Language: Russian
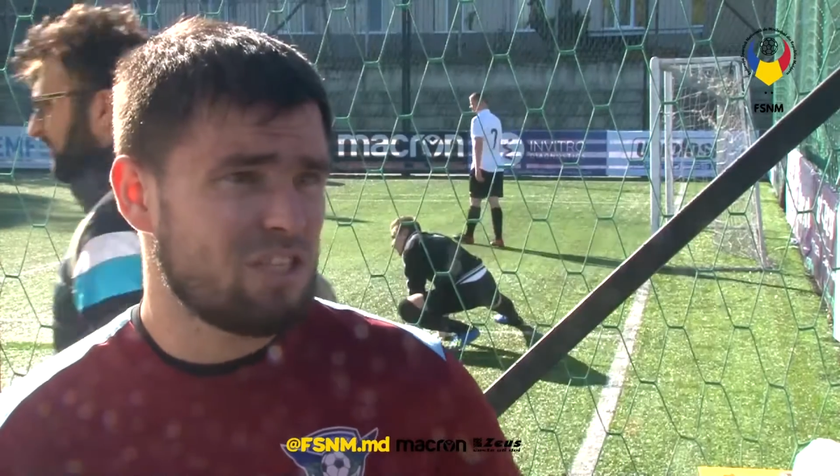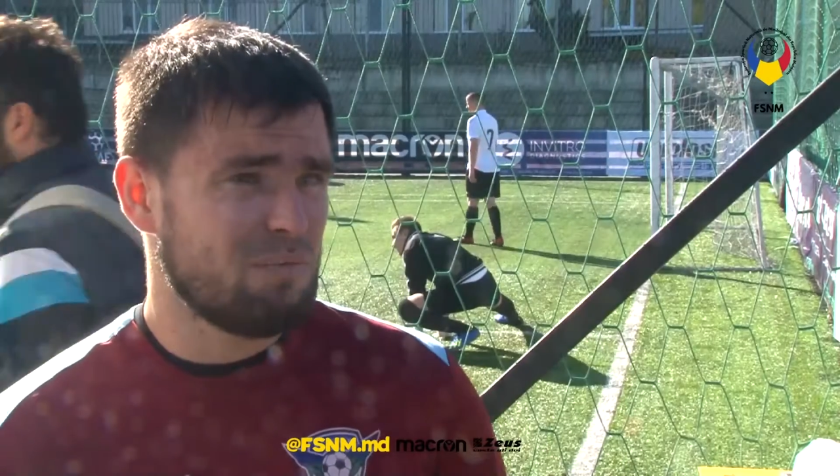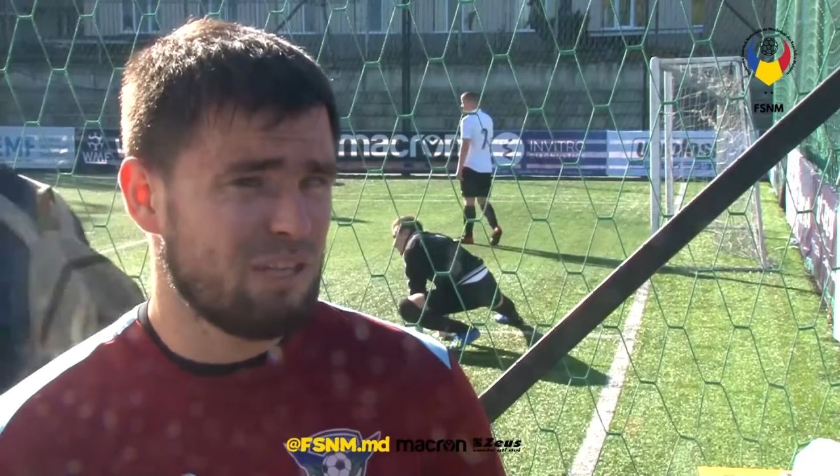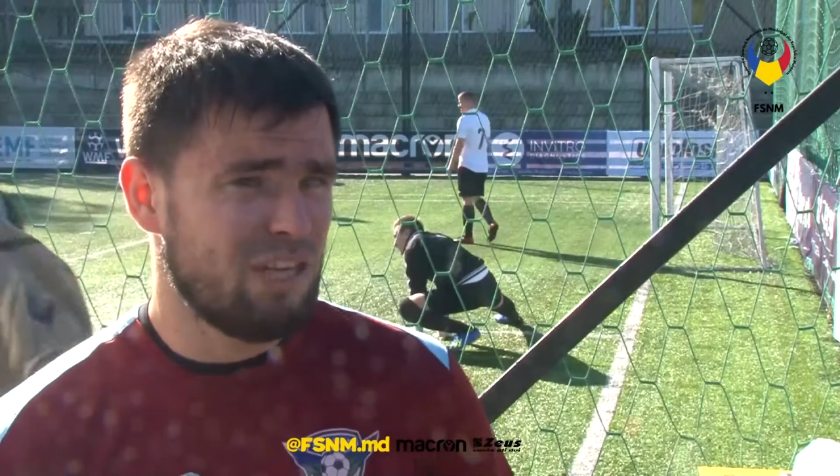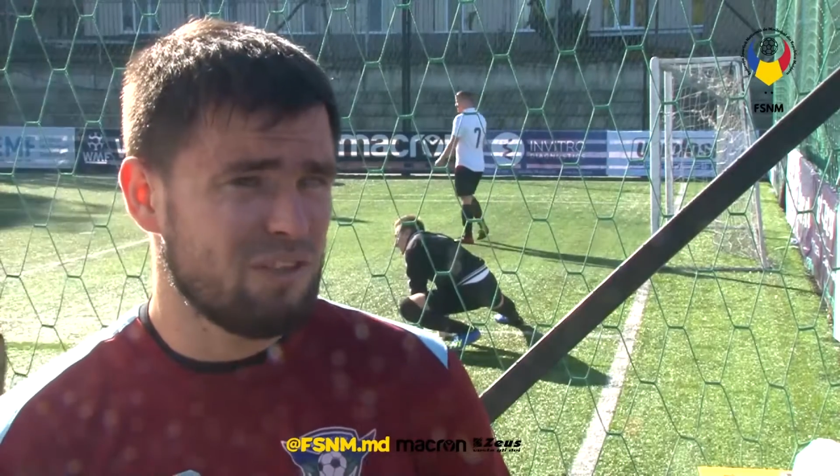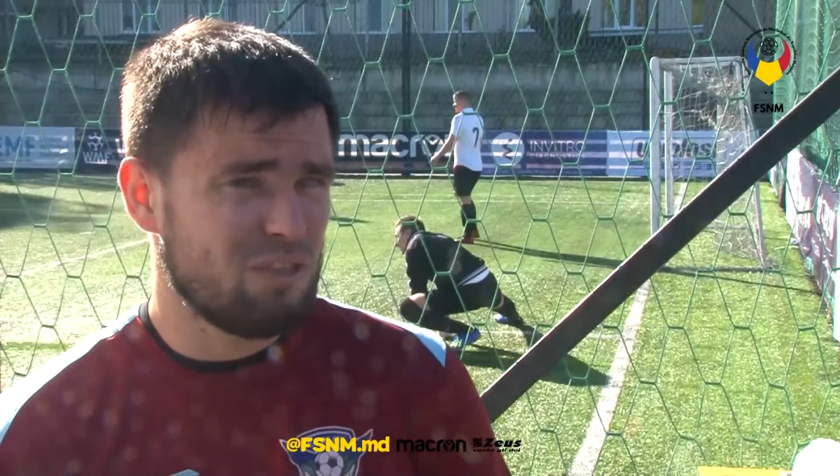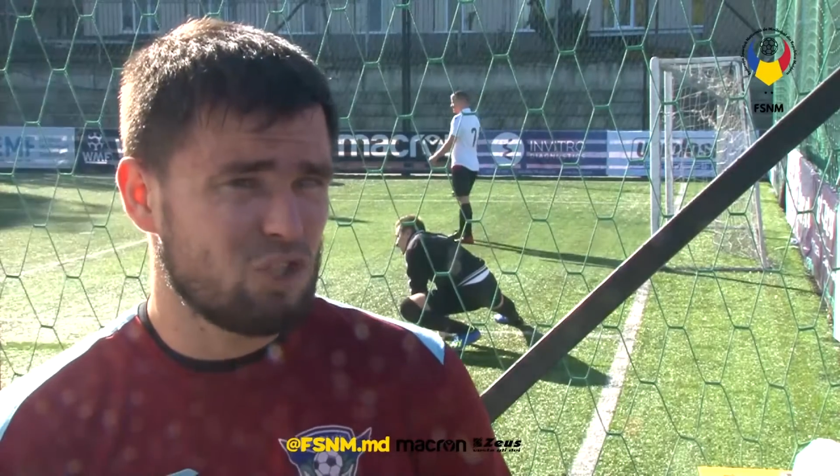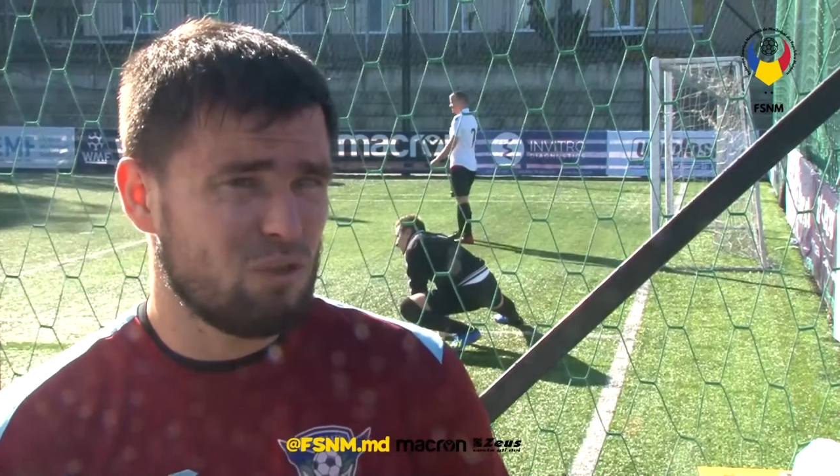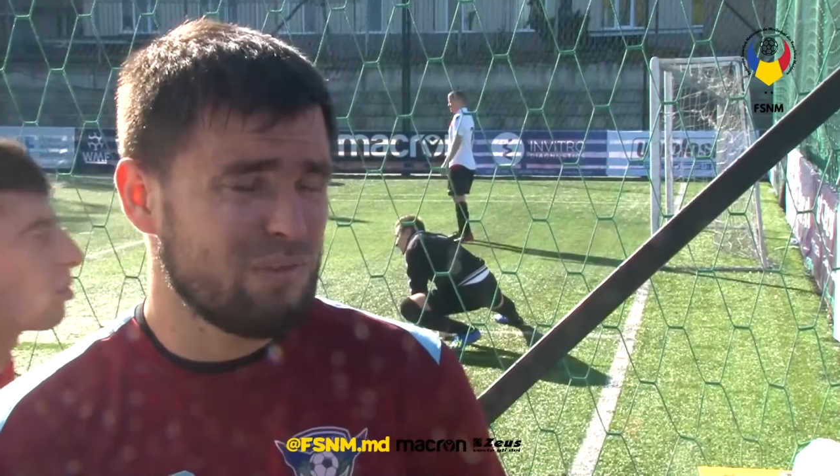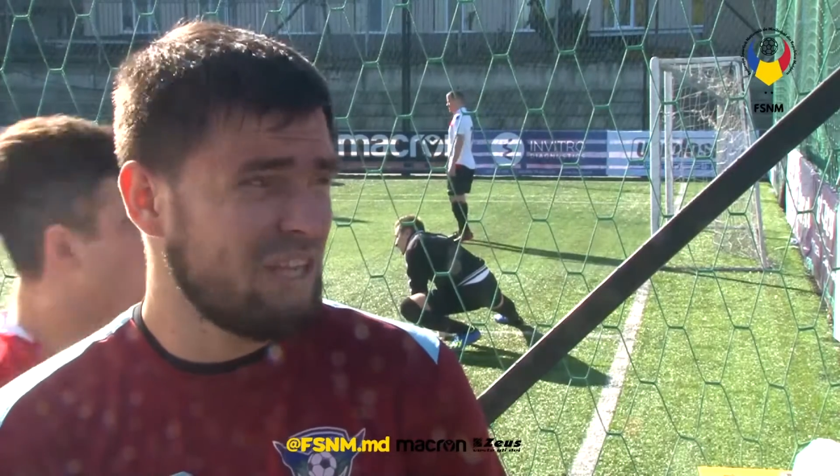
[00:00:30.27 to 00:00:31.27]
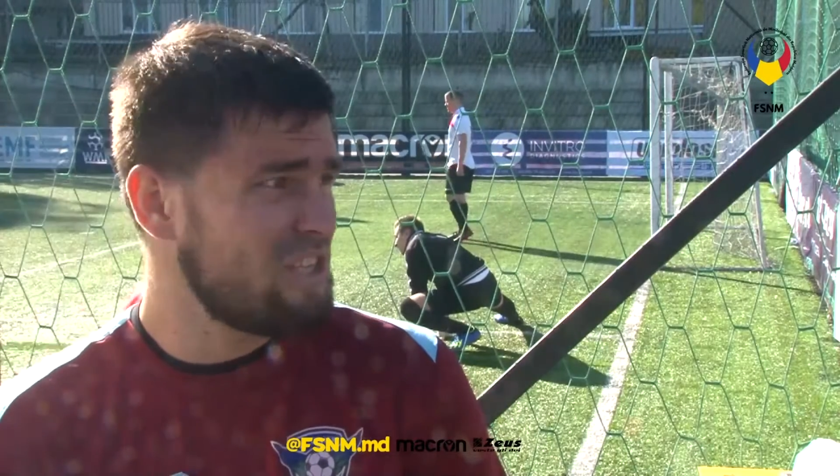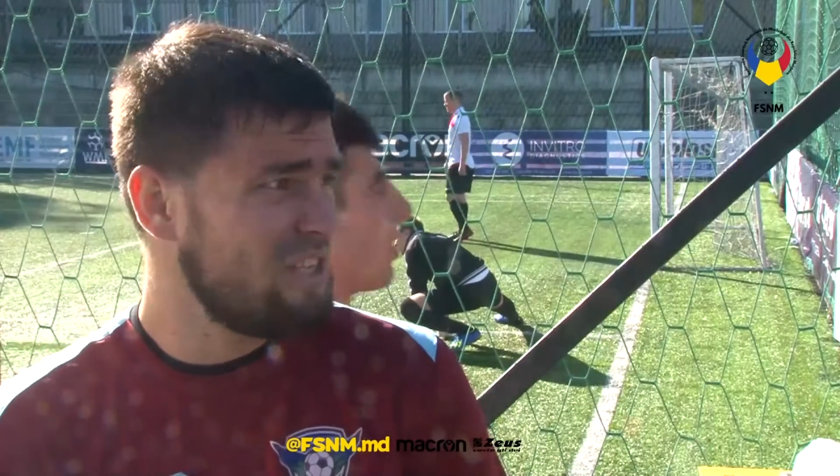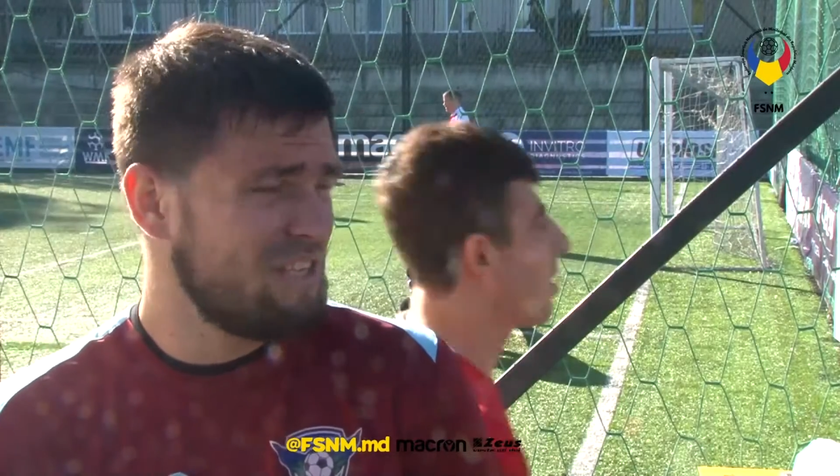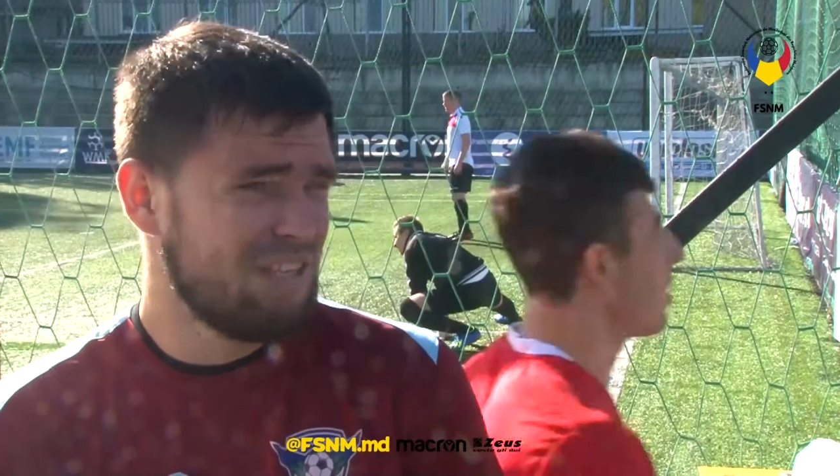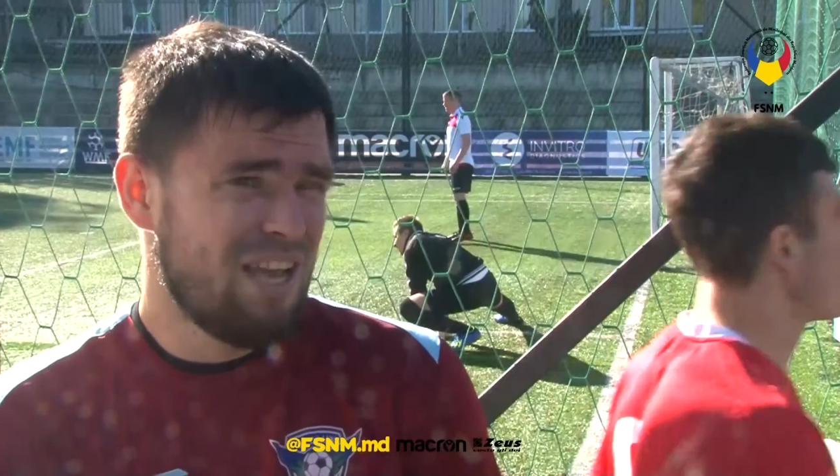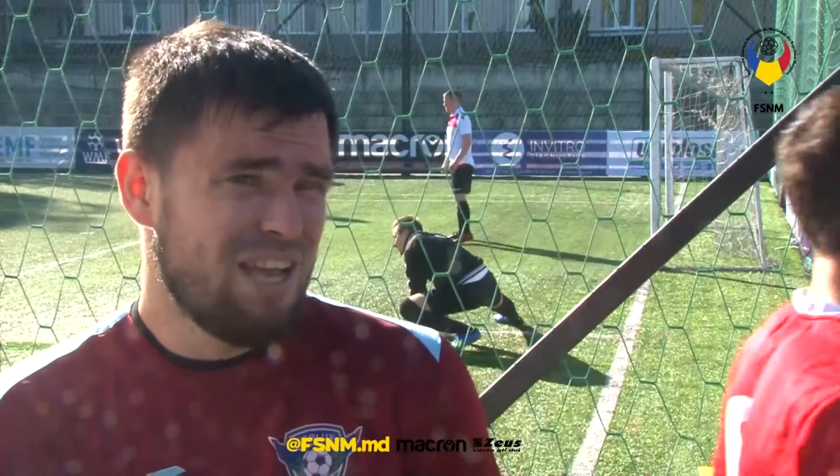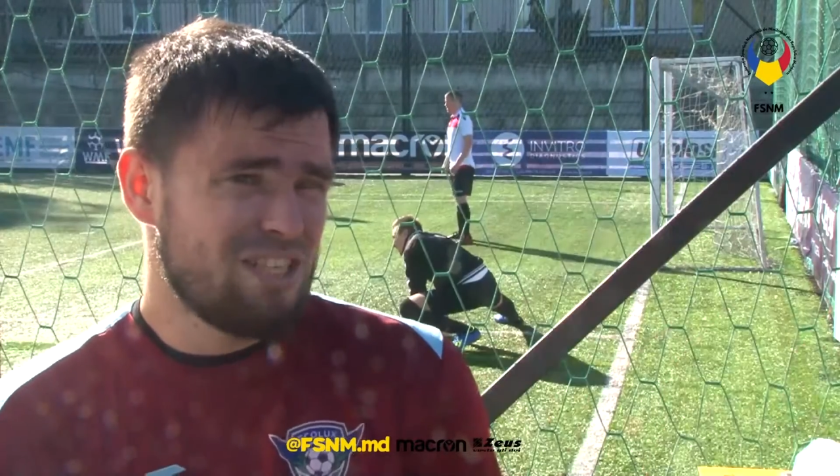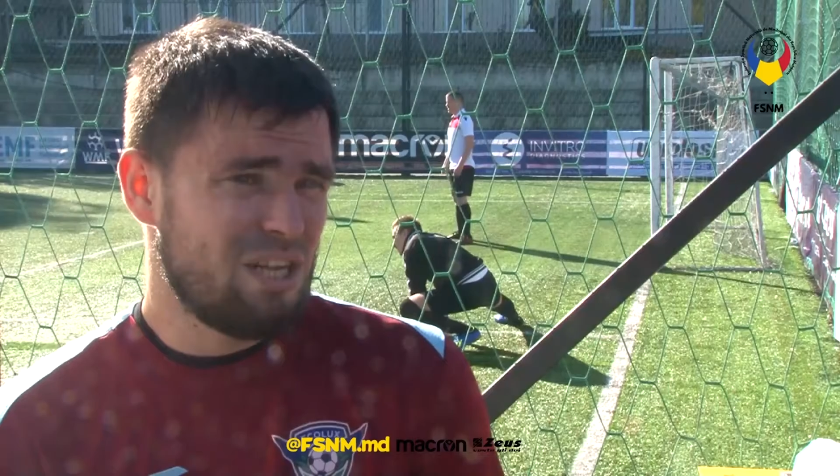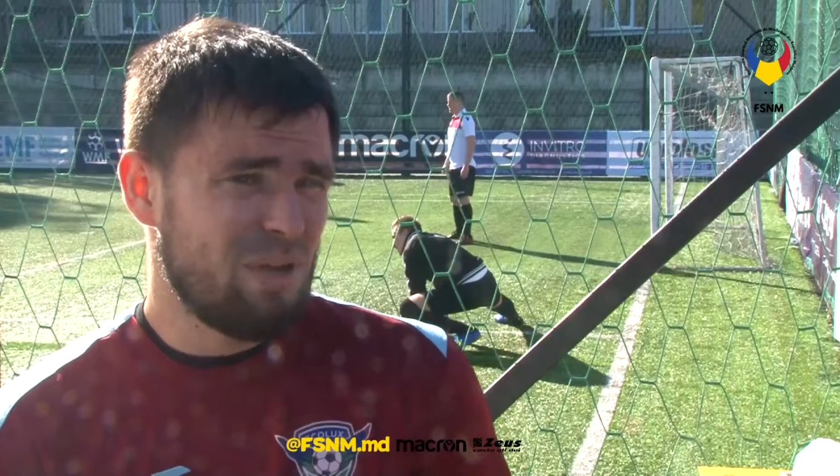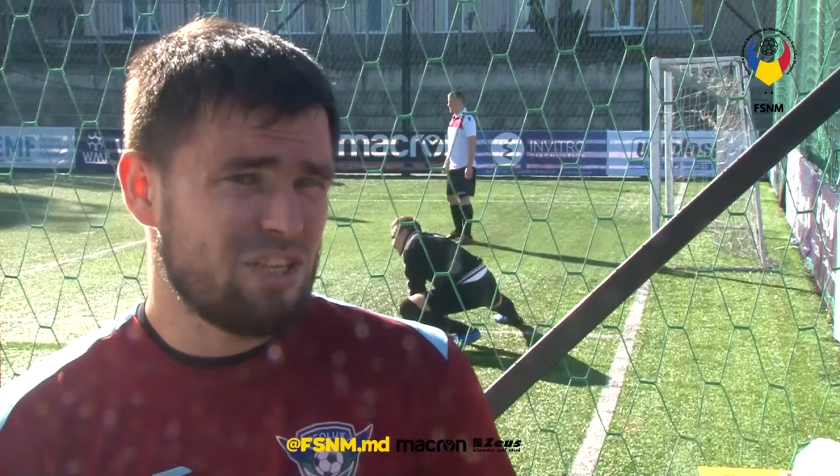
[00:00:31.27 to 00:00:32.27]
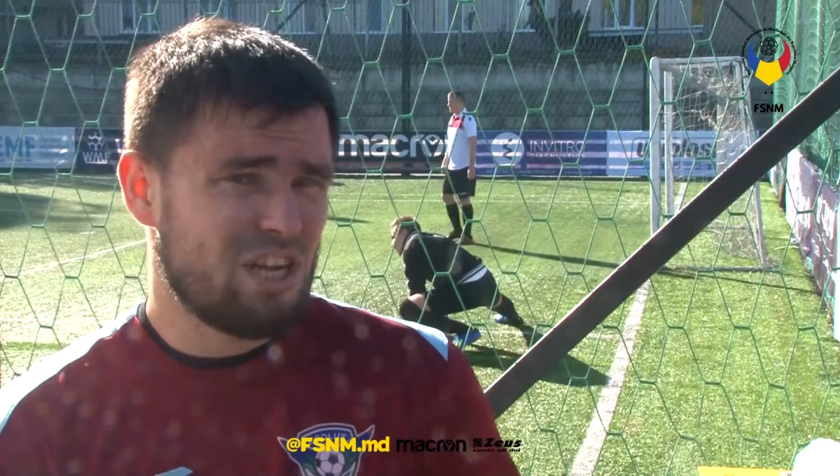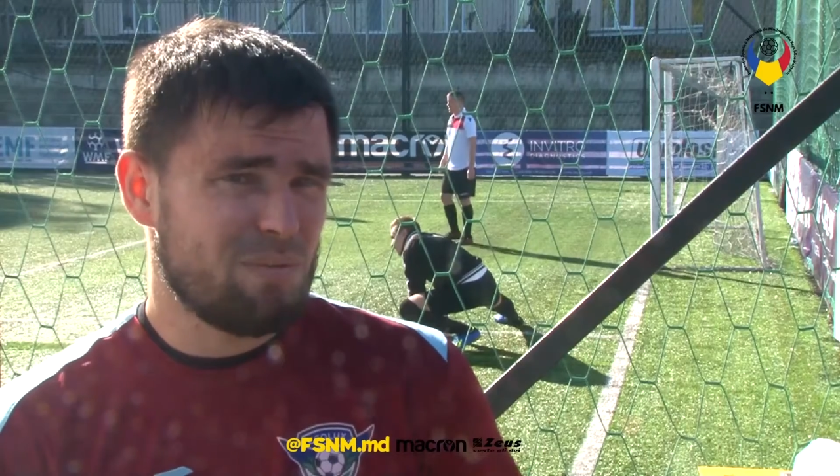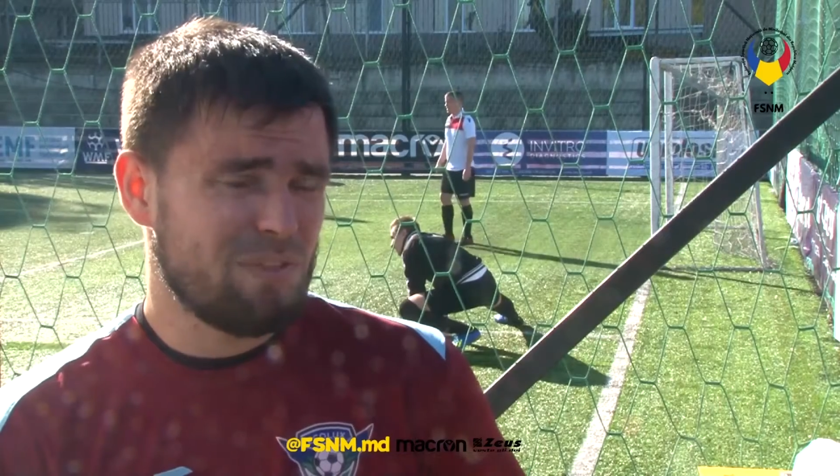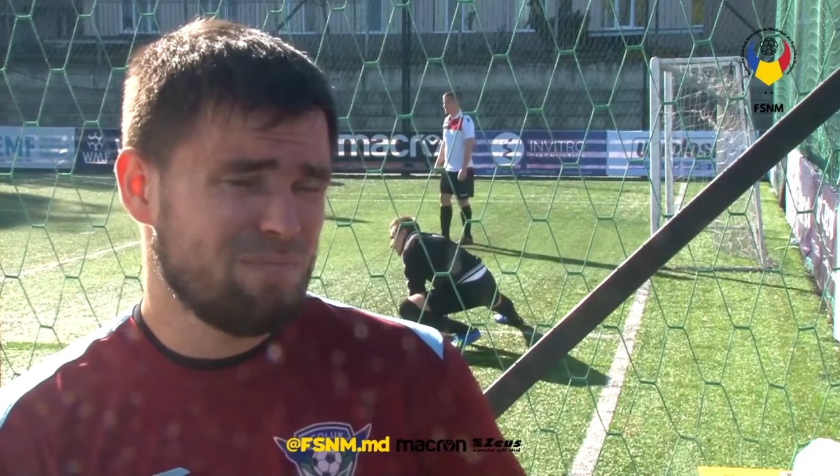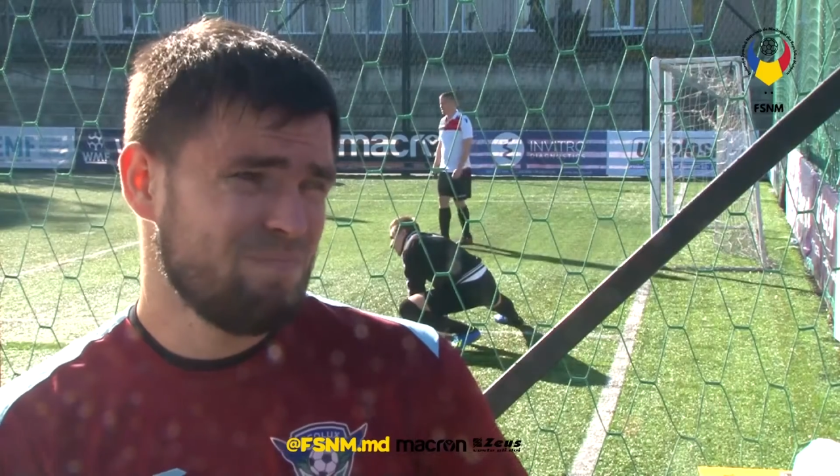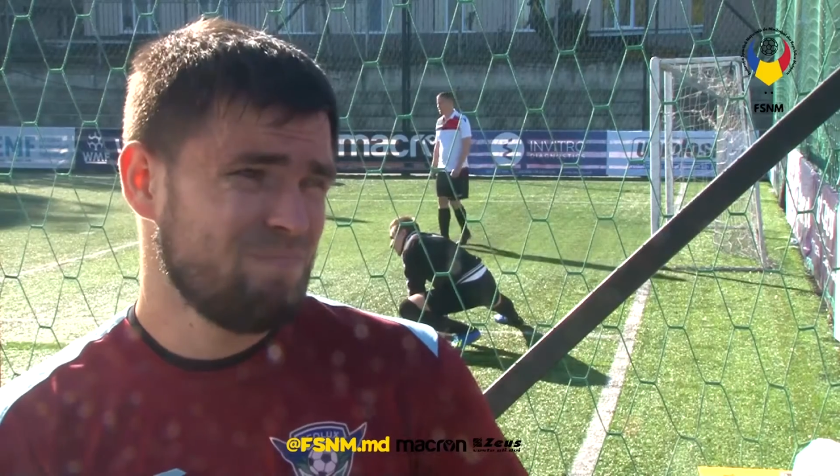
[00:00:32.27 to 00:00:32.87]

Самое главное, что мы начали с тремя очками.